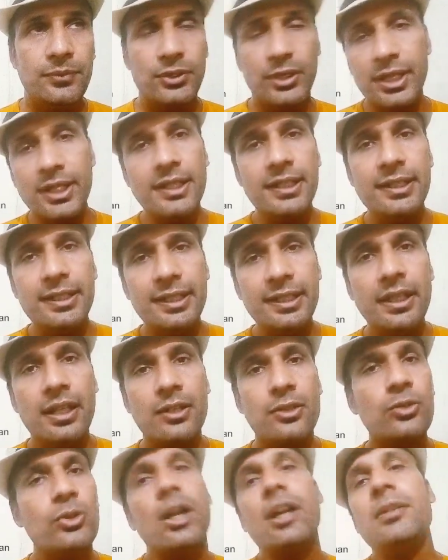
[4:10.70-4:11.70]
रियली
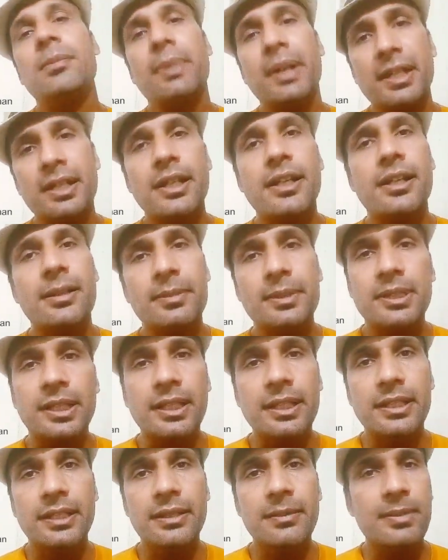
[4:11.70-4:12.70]
अनुराग भाई आगे
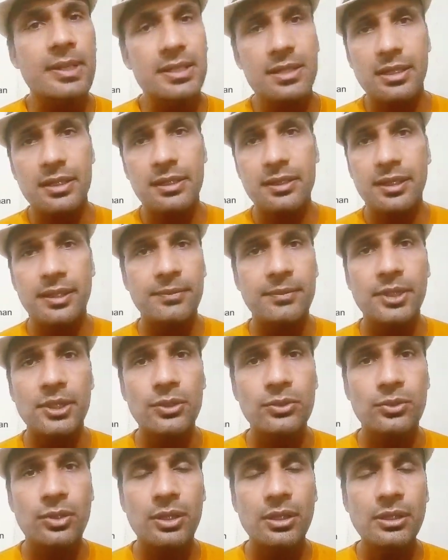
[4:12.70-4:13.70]
बताएंगे मैं ज़्यादा टाइम
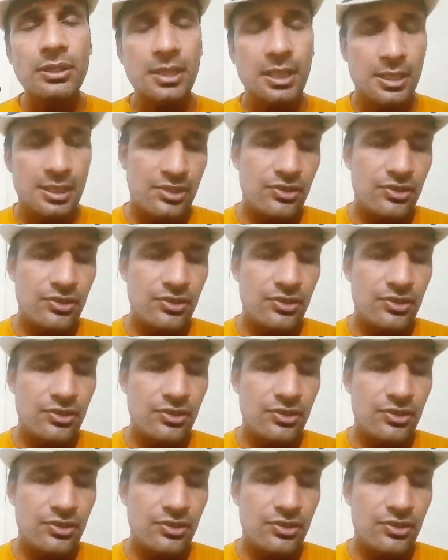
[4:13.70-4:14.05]
नहीं लूँगा